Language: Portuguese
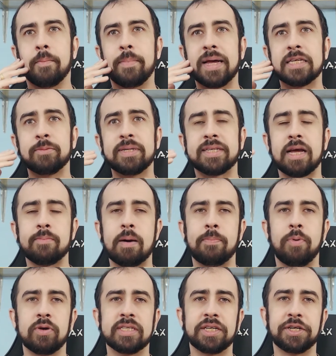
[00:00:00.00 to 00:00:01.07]
Mesmo o esquema
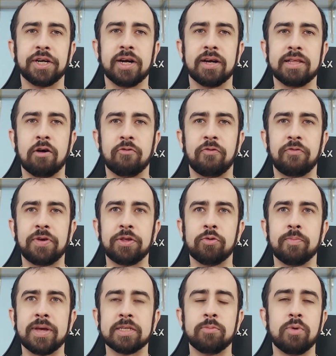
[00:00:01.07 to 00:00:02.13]
Ponzi chegando ao fim do
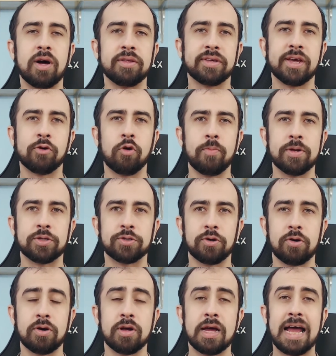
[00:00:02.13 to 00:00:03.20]
mesmo ano que
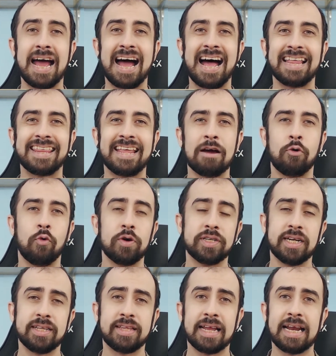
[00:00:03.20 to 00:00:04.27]
começou, até
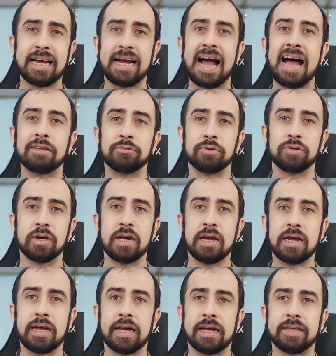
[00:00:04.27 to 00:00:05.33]
hoje ele tem legado.
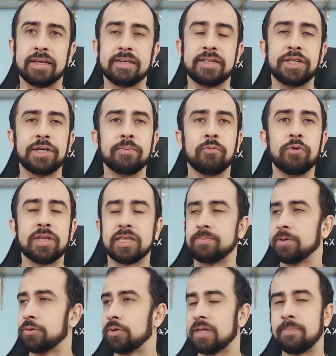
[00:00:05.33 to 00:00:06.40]
Ainda existe muitas
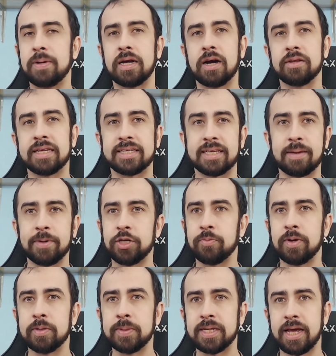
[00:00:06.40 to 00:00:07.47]
pessoas aplicando exatamente o
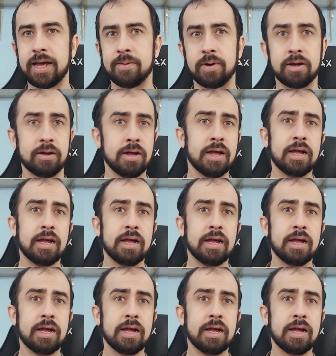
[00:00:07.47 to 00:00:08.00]
mesmo esquema.